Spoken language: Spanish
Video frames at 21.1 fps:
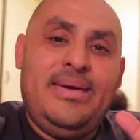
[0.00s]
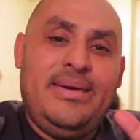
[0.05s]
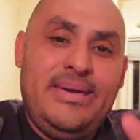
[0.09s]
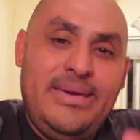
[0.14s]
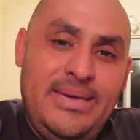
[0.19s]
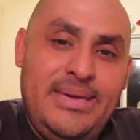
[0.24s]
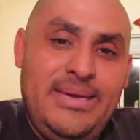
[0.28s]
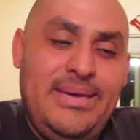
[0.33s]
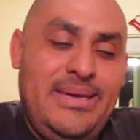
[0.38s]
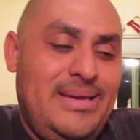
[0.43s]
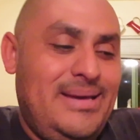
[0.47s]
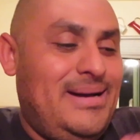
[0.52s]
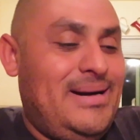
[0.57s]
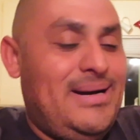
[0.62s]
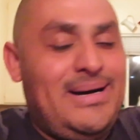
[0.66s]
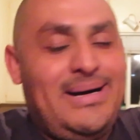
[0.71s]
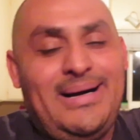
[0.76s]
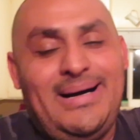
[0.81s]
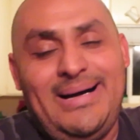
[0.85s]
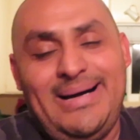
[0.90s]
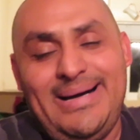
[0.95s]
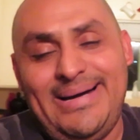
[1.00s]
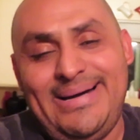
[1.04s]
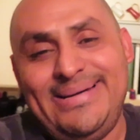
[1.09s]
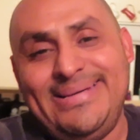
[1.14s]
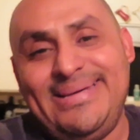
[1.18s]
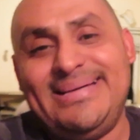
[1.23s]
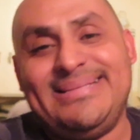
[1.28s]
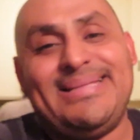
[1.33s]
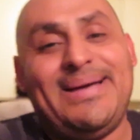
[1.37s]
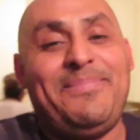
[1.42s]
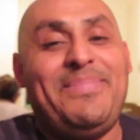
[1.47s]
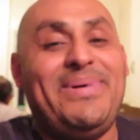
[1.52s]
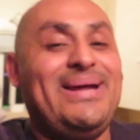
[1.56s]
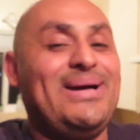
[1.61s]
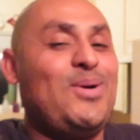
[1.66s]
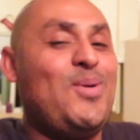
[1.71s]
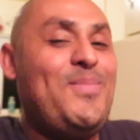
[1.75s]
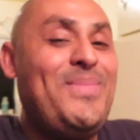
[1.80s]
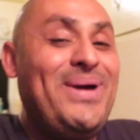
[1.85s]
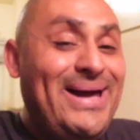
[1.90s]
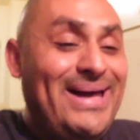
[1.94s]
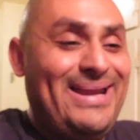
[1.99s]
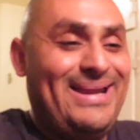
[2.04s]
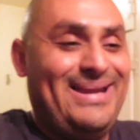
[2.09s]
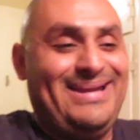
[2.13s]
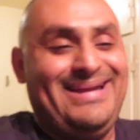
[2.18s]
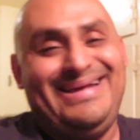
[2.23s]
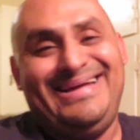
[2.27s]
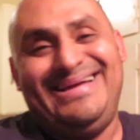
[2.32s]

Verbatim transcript: Y ah, ya está para comer.